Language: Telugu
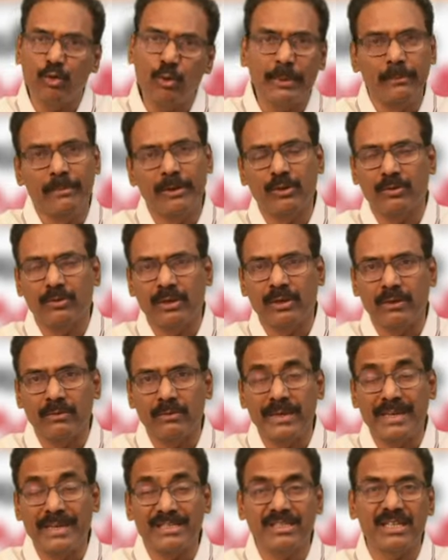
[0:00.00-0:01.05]
గ్రూప్ అని పెట్టుకున్నారు
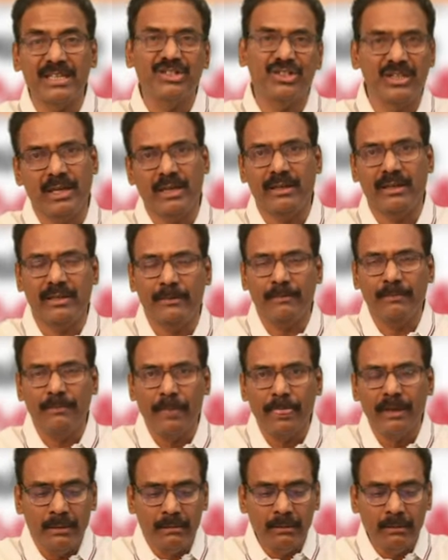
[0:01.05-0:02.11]
ఎస్ఎస్జి అని
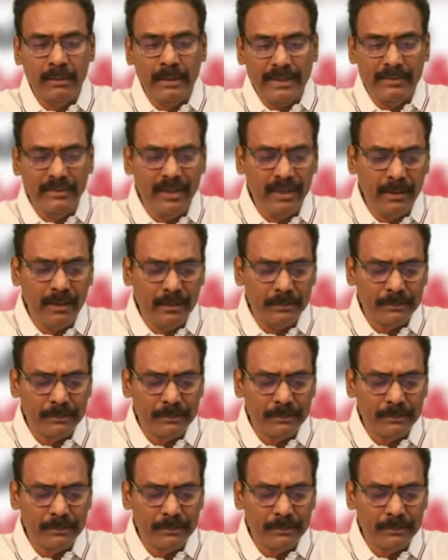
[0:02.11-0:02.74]
ఇది